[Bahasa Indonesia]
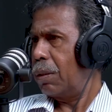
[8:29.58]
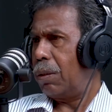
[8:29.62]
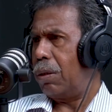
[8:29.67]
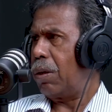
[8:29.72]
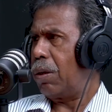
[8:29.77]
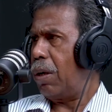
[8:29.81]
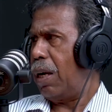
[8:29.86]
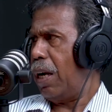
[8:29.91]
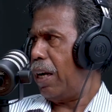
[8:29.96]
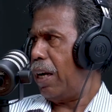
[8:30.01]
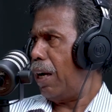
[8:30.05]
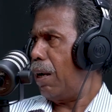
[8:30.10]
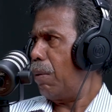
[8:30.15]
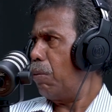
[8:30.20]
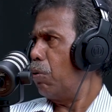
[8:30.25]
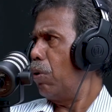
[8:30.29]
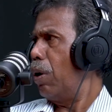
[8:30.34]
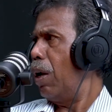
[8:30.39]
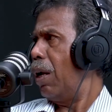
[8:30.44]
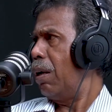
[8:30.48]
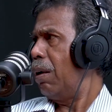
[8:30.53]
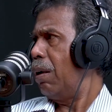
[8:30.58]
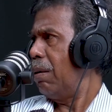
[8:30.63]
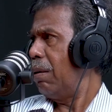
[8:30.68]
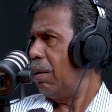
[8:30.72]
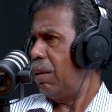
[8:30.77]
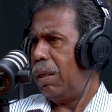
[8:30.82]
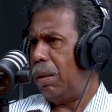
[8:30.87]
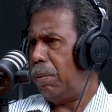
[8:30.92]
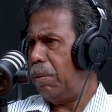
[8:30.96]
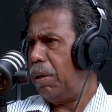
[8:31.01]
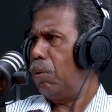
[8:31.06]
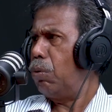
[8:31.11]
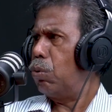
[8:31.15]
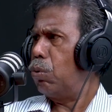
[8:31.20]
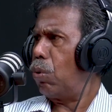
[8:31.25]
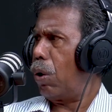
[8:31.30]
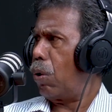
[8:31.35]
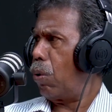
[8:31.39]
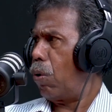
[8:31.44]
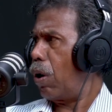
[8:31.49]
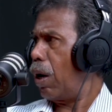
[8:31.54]
Orang anak-anak muda dia bilang untuk
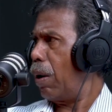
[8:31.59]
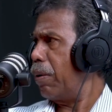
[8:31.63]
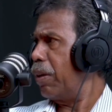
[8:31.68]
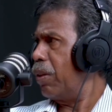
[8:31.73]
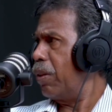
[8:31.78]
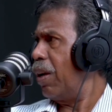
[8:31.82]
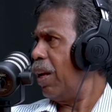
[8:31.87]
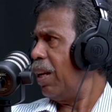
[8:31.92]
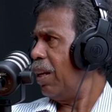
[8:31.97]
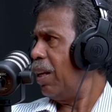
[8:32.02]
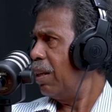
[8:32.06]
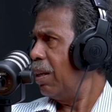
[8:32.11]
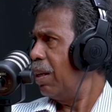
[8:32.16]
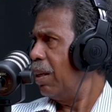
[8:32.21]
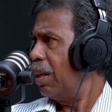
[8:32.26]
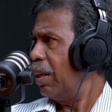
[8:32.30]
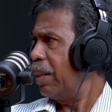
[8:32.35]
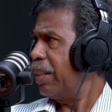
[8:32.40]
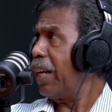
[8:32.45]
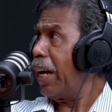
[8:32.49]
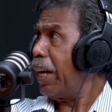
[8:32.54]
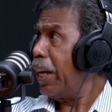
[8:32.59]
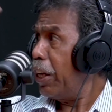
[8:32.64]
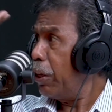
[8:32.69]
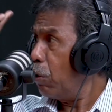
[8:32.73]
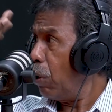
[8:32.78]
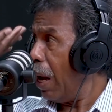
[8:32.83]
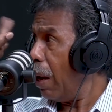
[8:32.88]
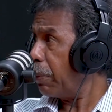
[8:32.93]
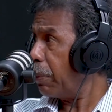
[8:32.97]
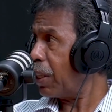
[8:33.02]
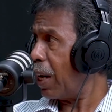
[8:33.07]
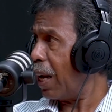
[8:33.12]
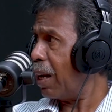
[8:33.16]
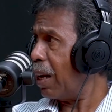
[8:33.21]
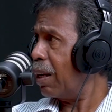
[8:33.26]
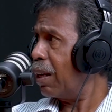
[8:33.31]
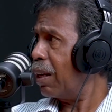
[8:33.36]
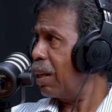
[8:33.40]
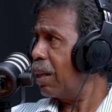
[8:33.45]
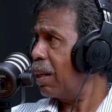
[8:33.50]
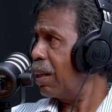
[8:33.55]
orang-orang gitu kan. Yang ini juga abstrak.
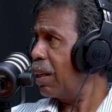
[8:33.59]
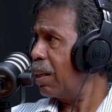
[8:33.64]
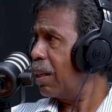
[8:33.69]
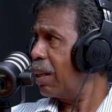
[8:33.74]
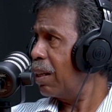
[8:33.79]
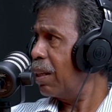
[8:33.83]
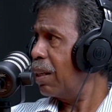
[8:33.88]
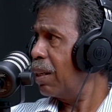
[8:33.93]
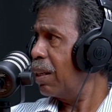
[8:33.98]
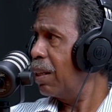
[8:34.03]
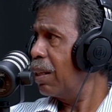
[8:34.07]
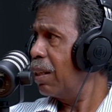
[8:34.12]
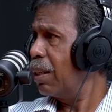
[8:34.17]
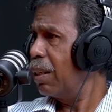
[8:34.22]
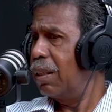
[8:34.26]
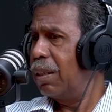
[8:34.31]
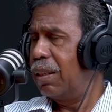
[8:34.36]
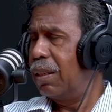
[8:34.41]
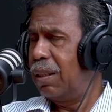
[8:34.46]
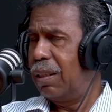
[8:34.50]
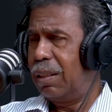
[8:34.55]
Hmm.